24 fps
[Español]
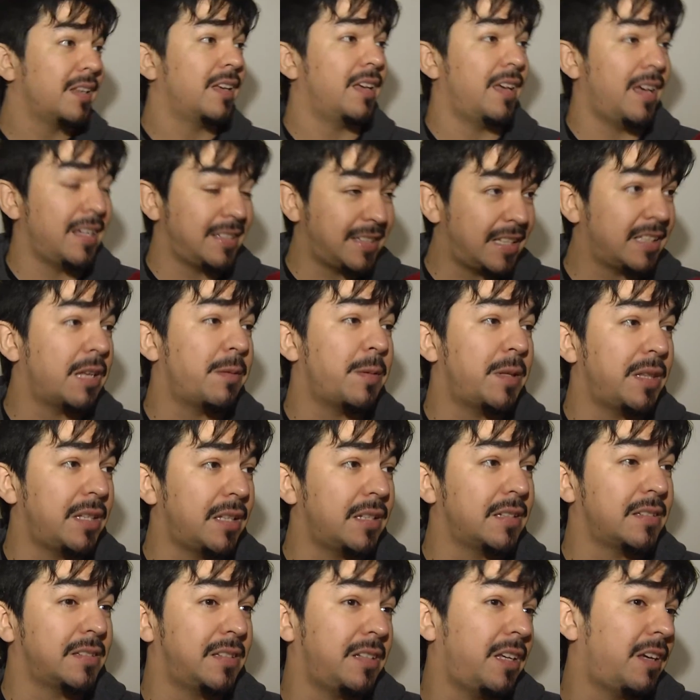
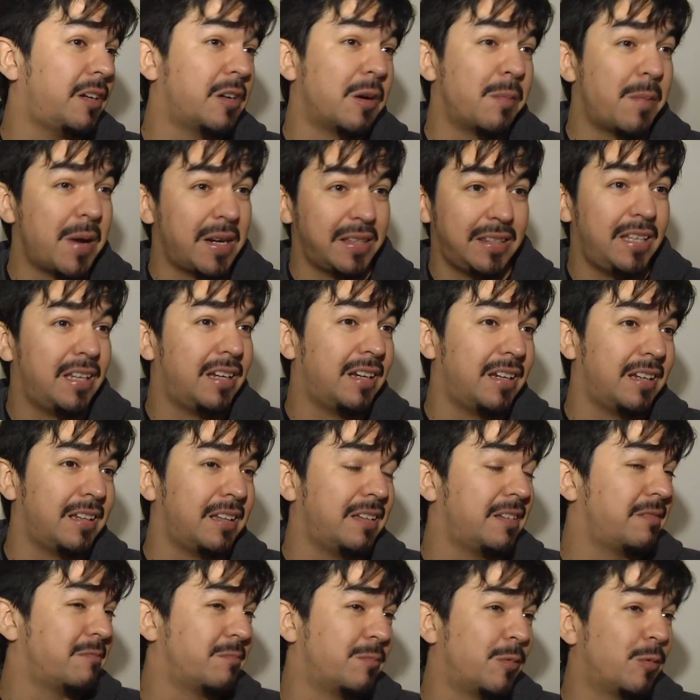Exactamente, sí, compartir
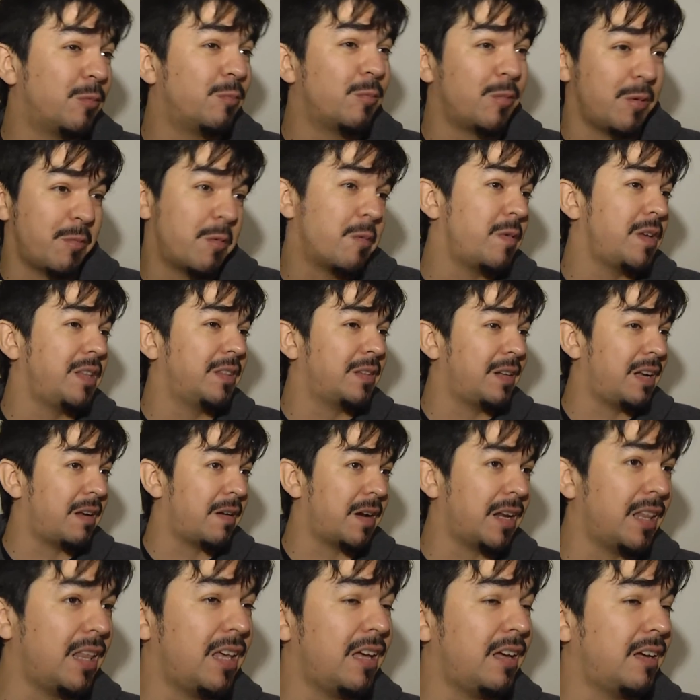eh, un buen momento, la
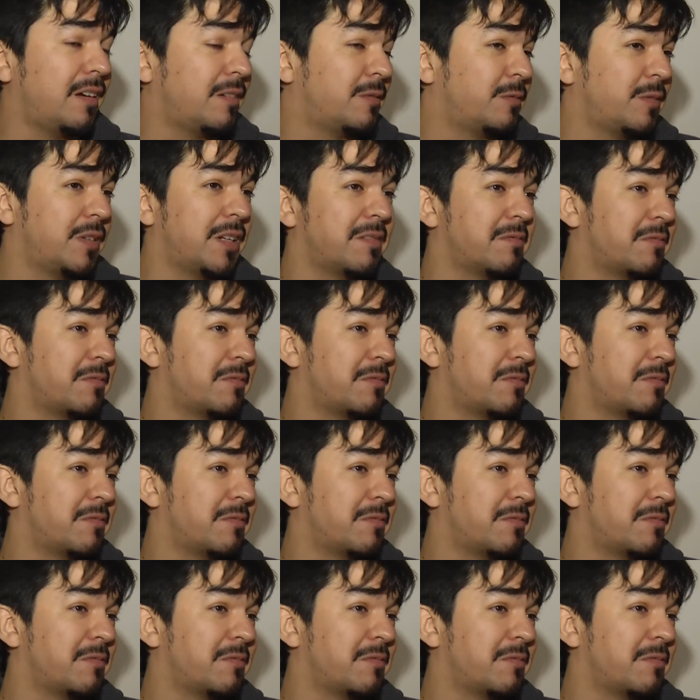verdad, una,